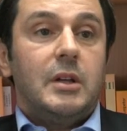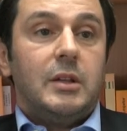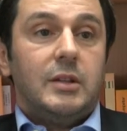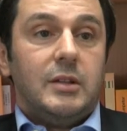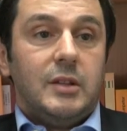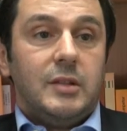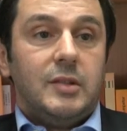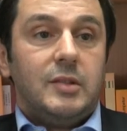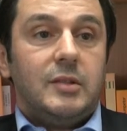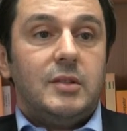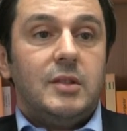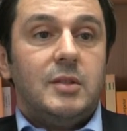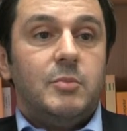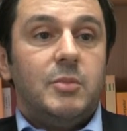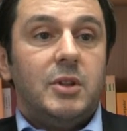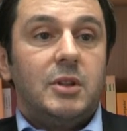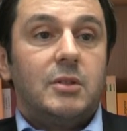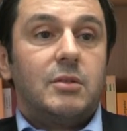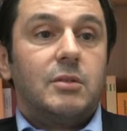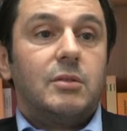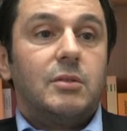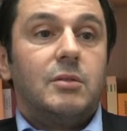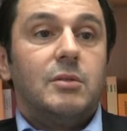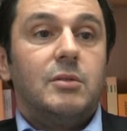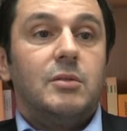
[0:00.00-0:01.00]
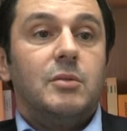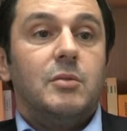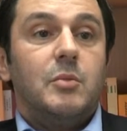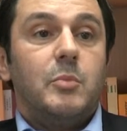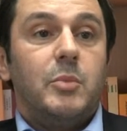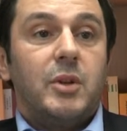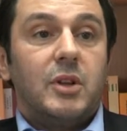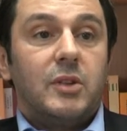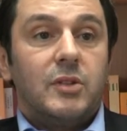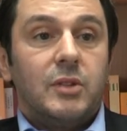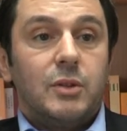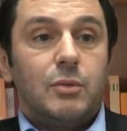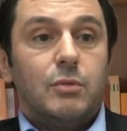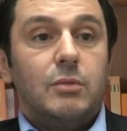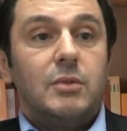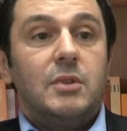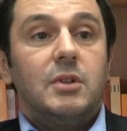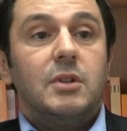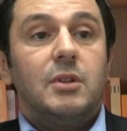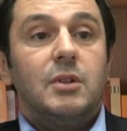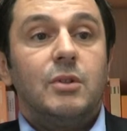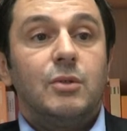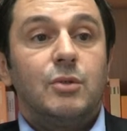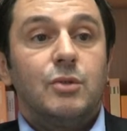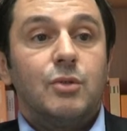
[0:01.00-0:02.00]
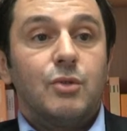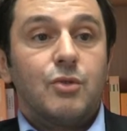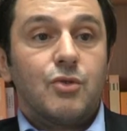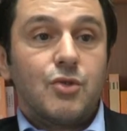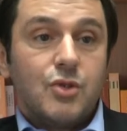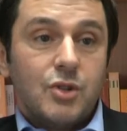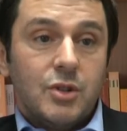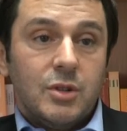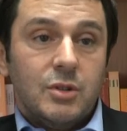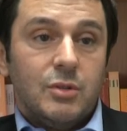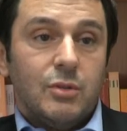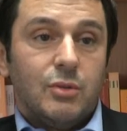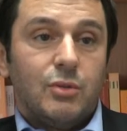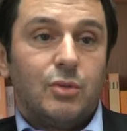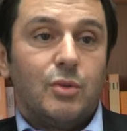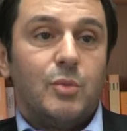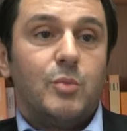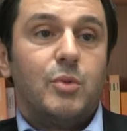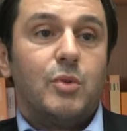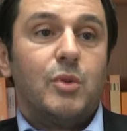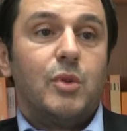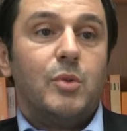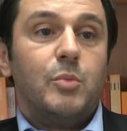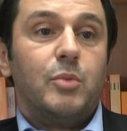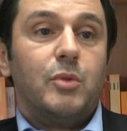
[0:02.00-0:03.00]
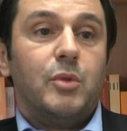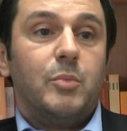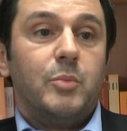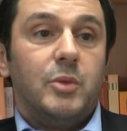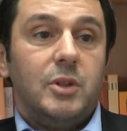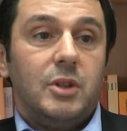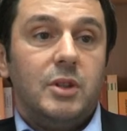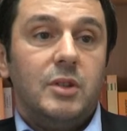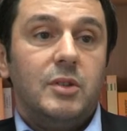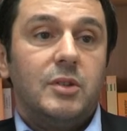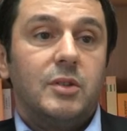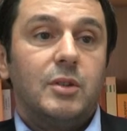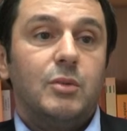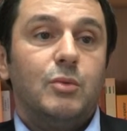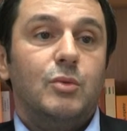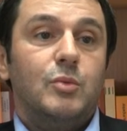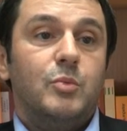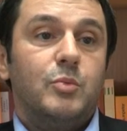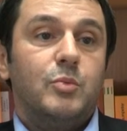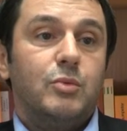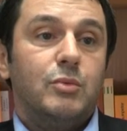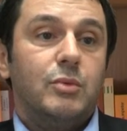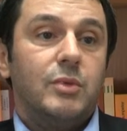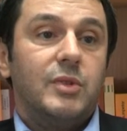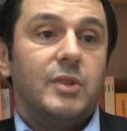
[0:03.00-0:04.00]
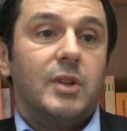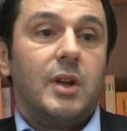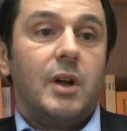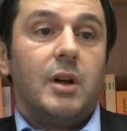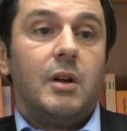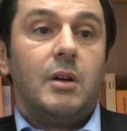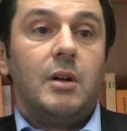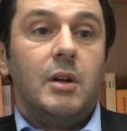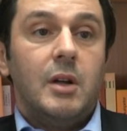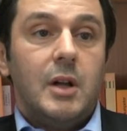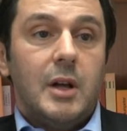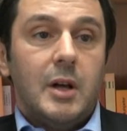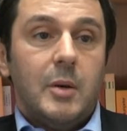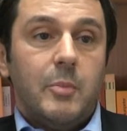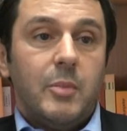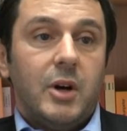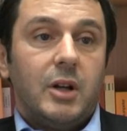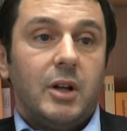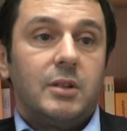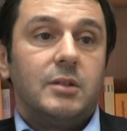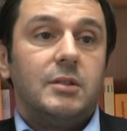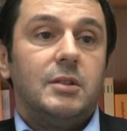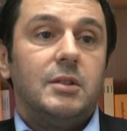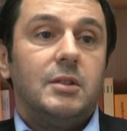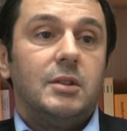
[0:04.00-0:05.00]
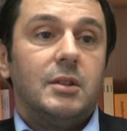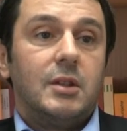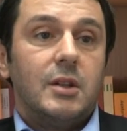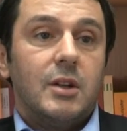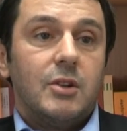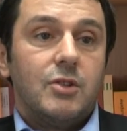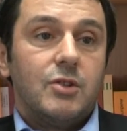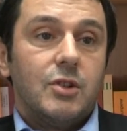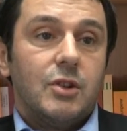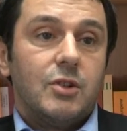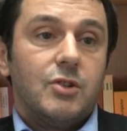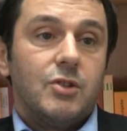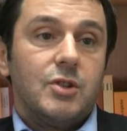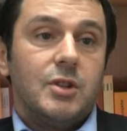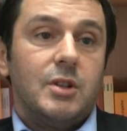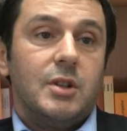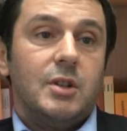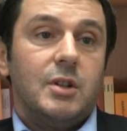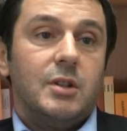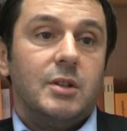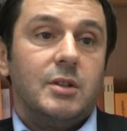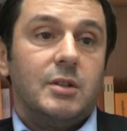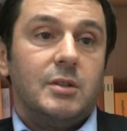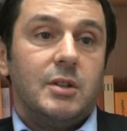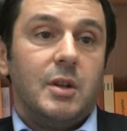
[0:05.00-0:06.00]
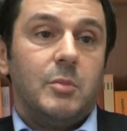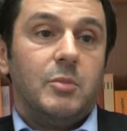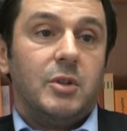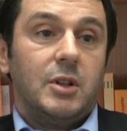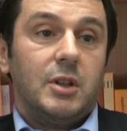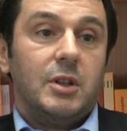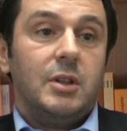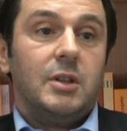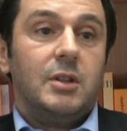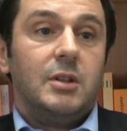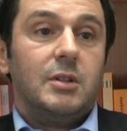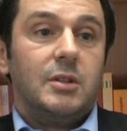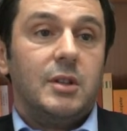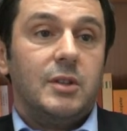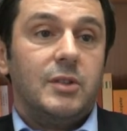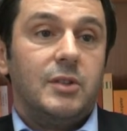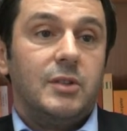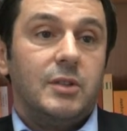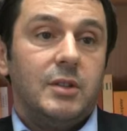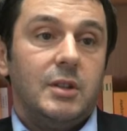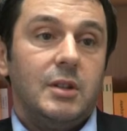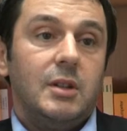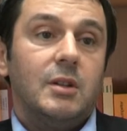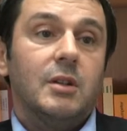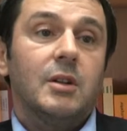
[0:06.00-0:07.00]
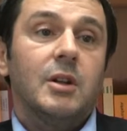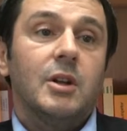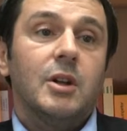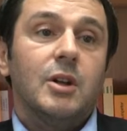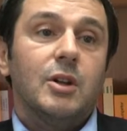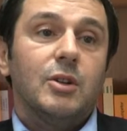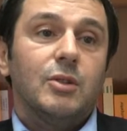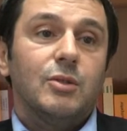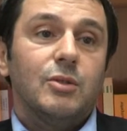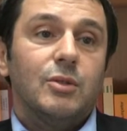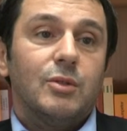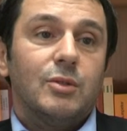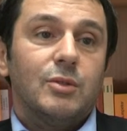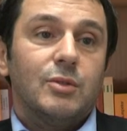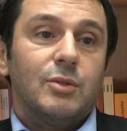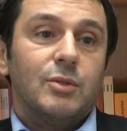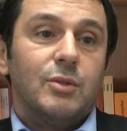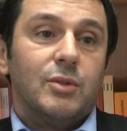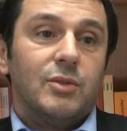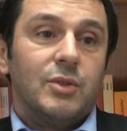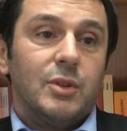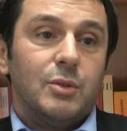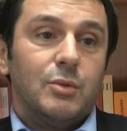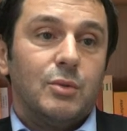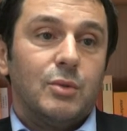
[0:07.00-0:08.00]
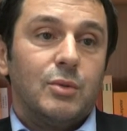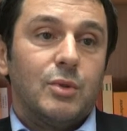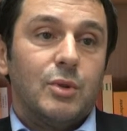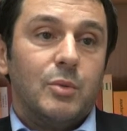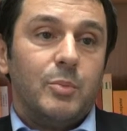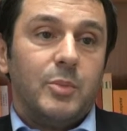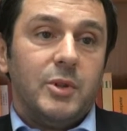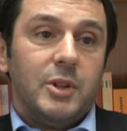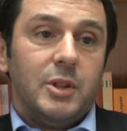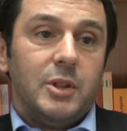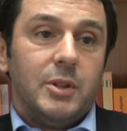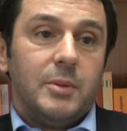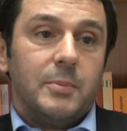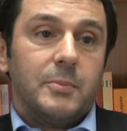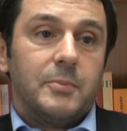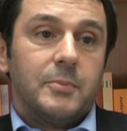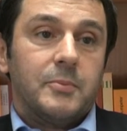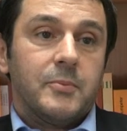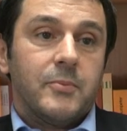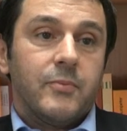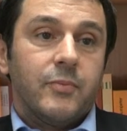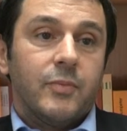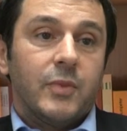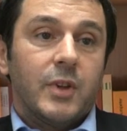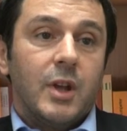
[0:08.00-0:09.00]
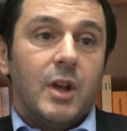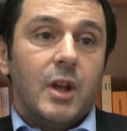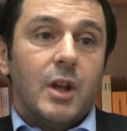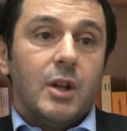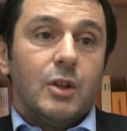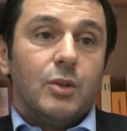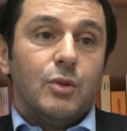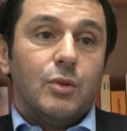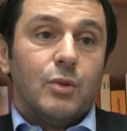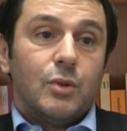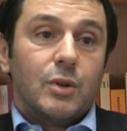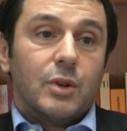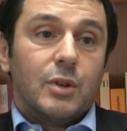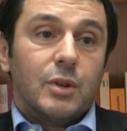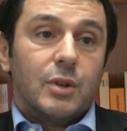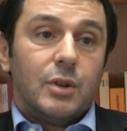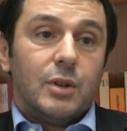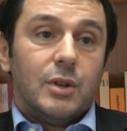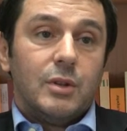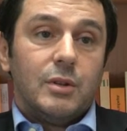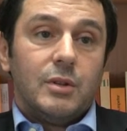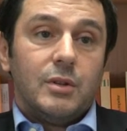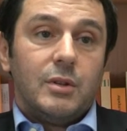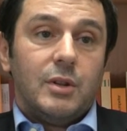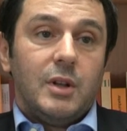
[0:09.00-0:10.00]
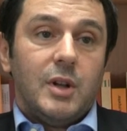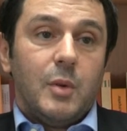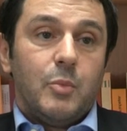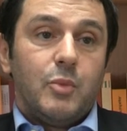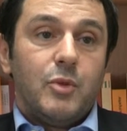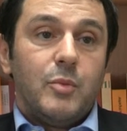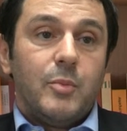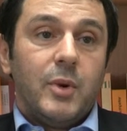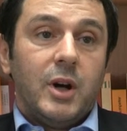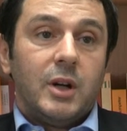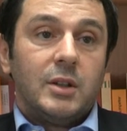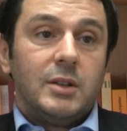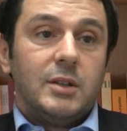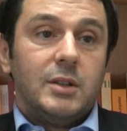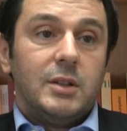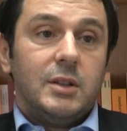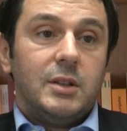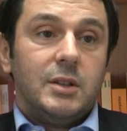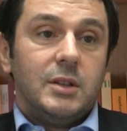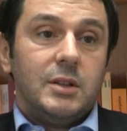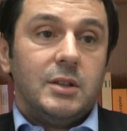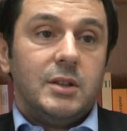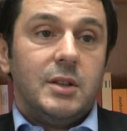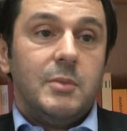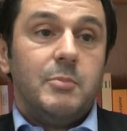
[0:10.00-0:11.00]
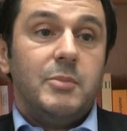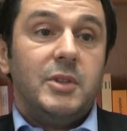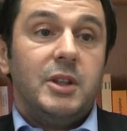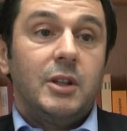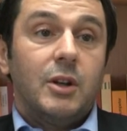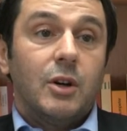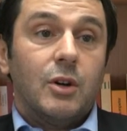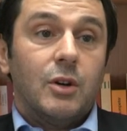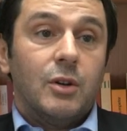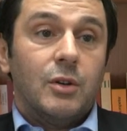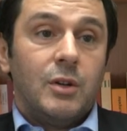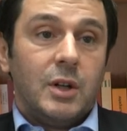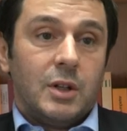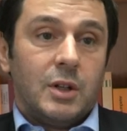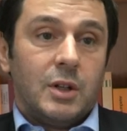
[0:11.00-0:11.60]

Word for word: estime être persécuté, en danger dans son propre pays, ce qui nous pousse à partir et à chercher un abri, un asile dans, un autre pays. Donc euh, la plupart des, migrants